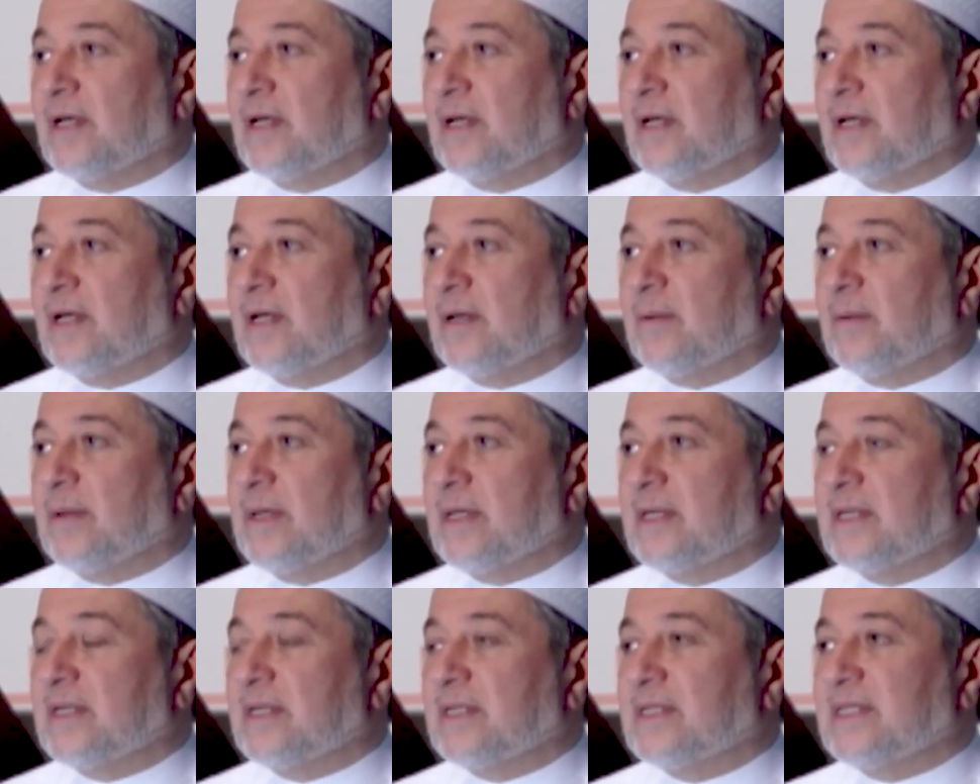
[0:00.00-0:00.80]
آه،
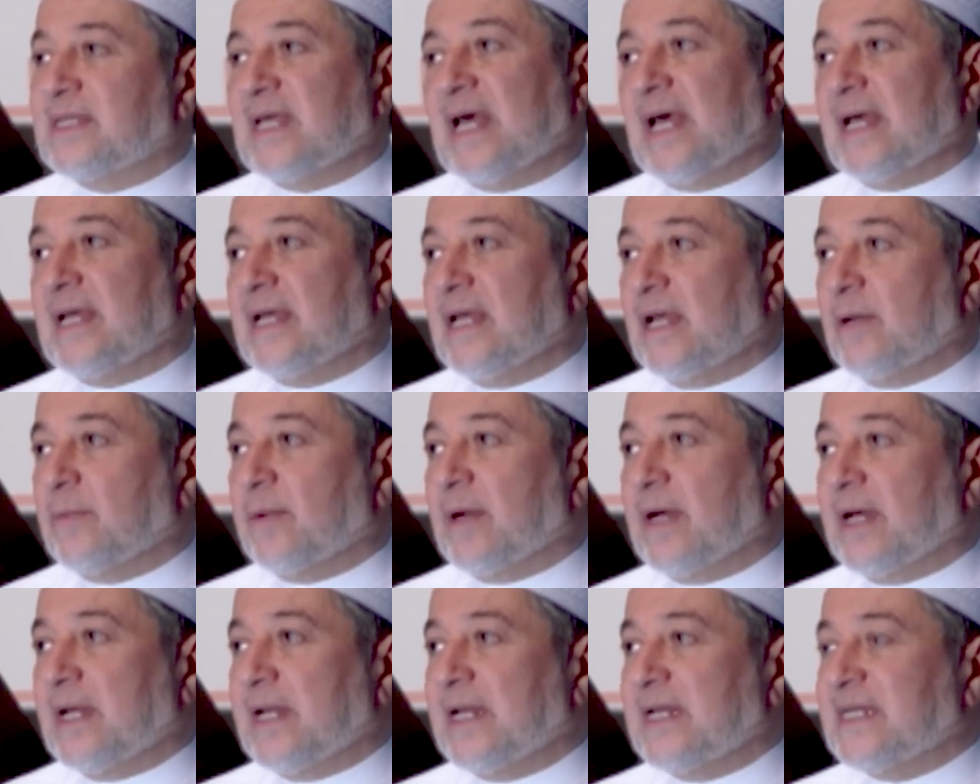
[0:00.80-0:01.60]
زاي
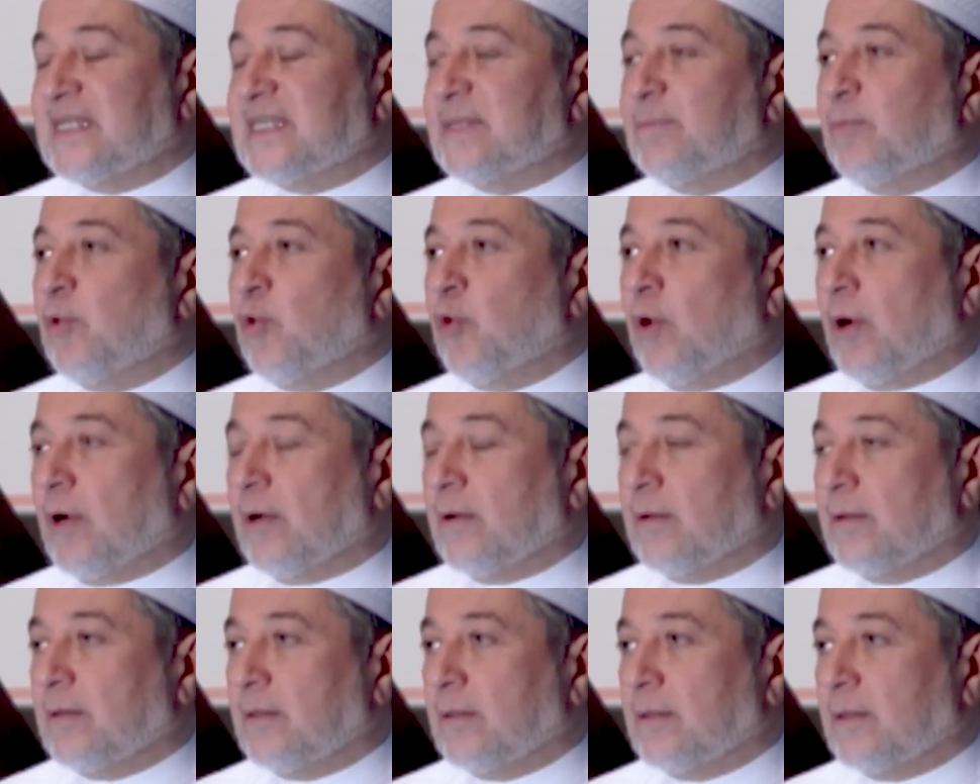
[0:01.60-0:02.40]
أيوة، الأسبوع
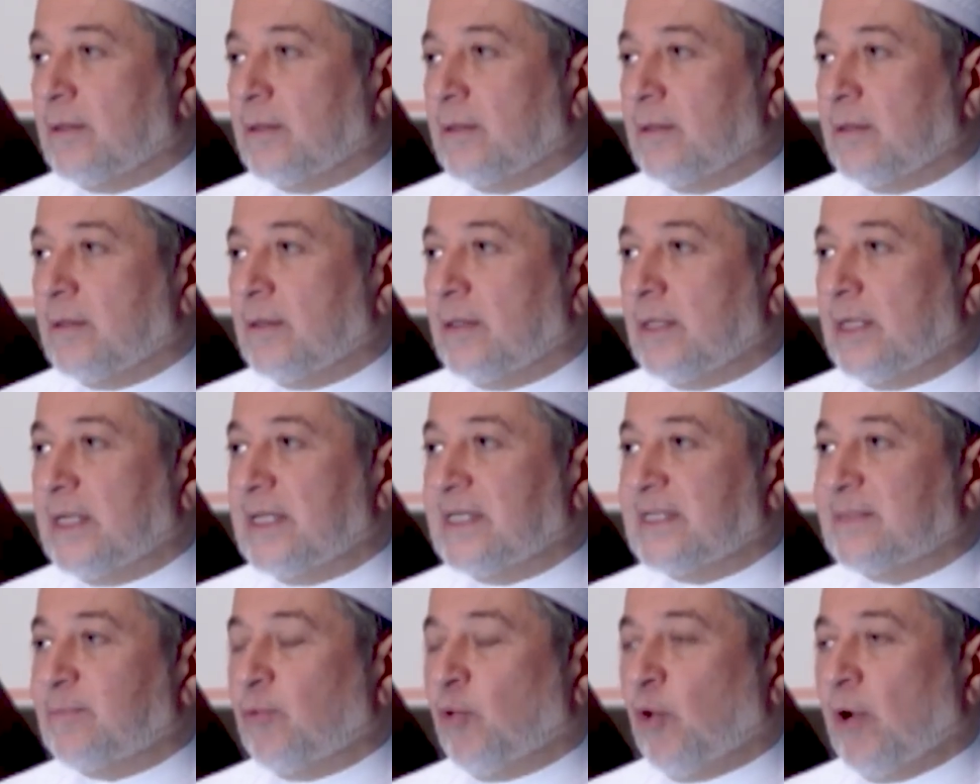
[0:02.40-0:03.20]

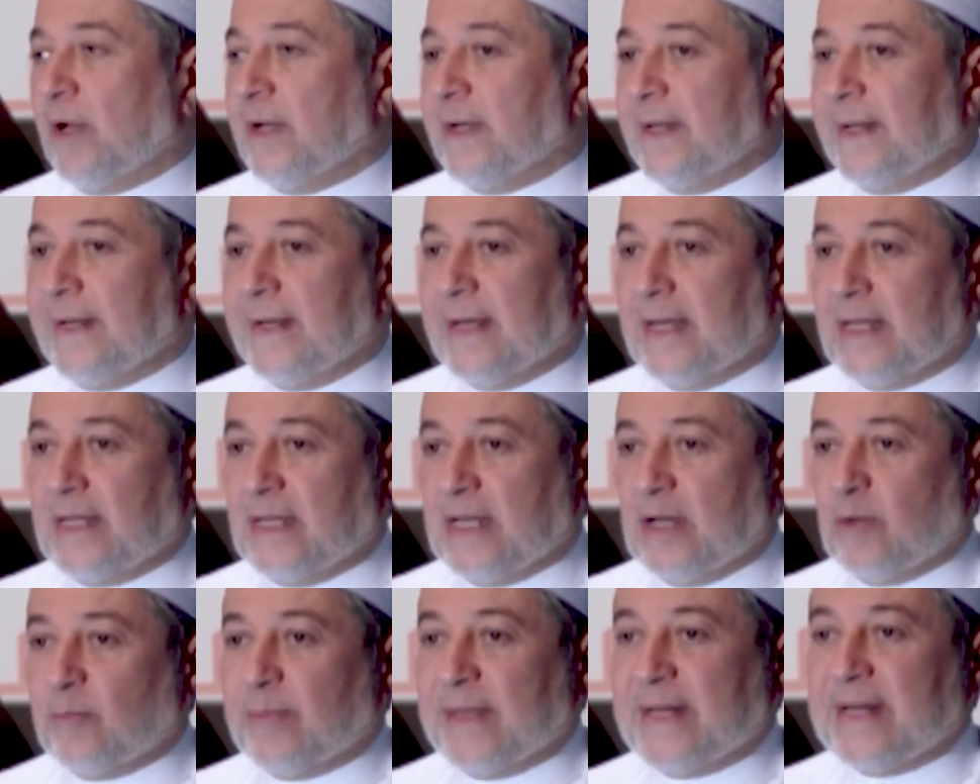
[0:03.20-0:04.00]
الأسبوع اللي
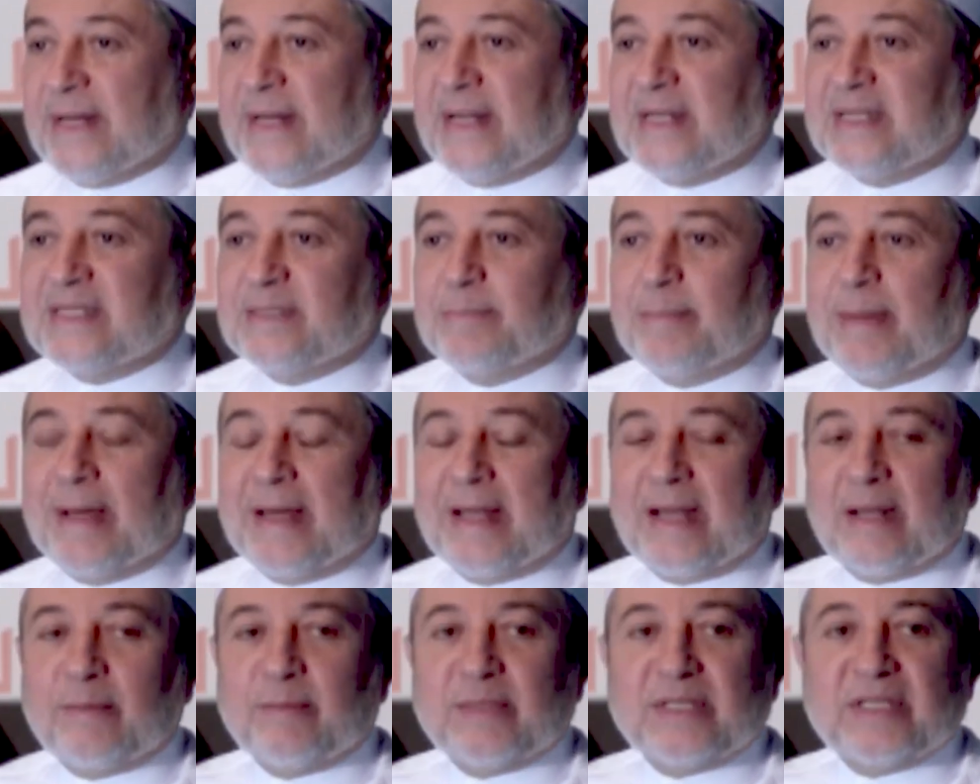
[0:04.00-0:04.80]
جاي
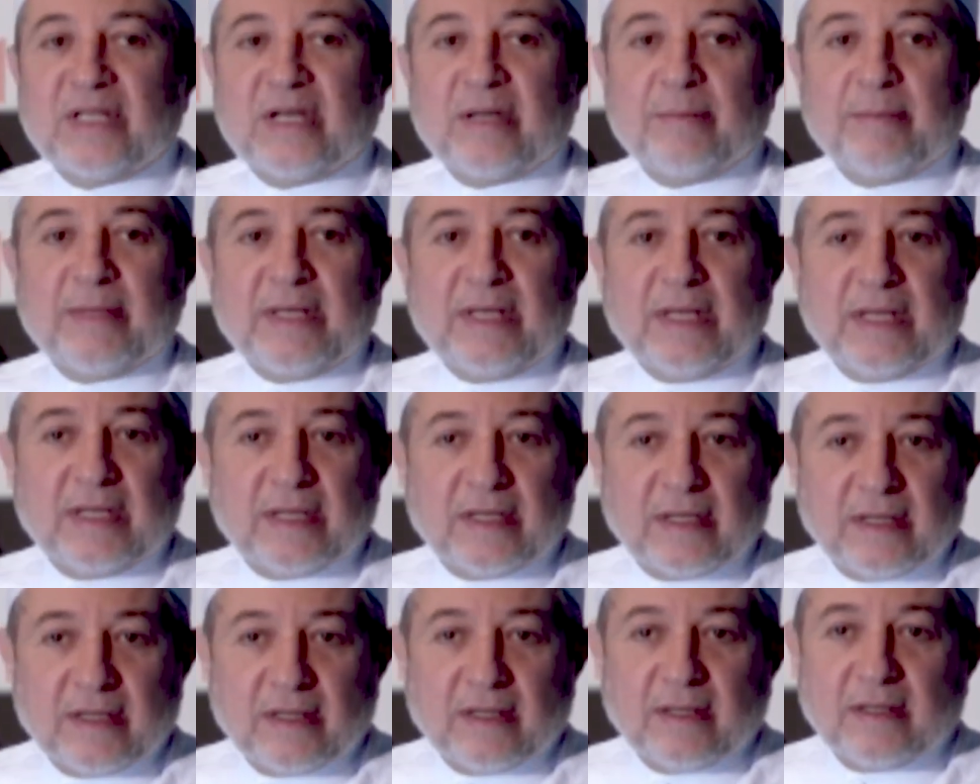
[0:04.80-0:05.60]
بالنسبة لمدري
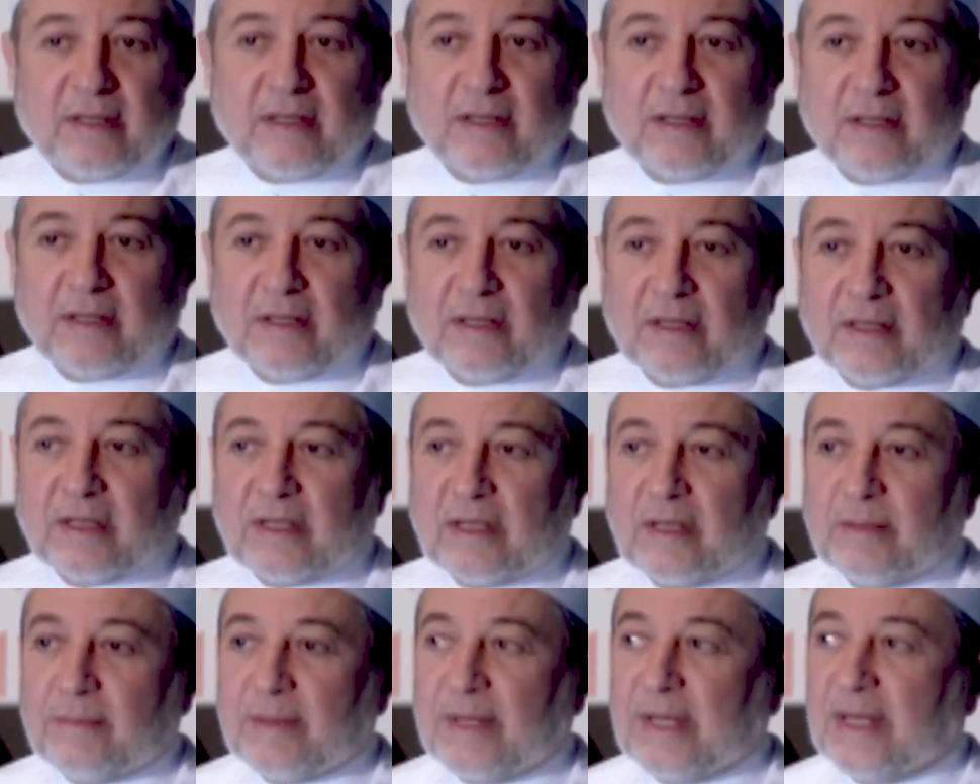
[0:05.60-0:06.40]
مين
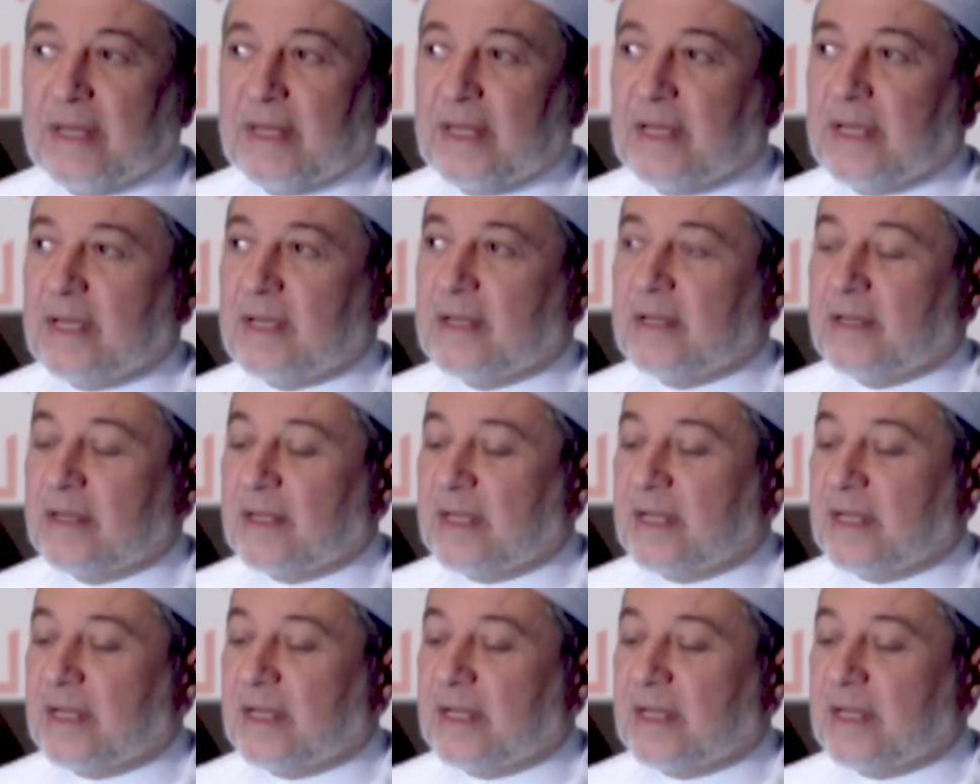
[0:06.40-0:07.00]
كما هي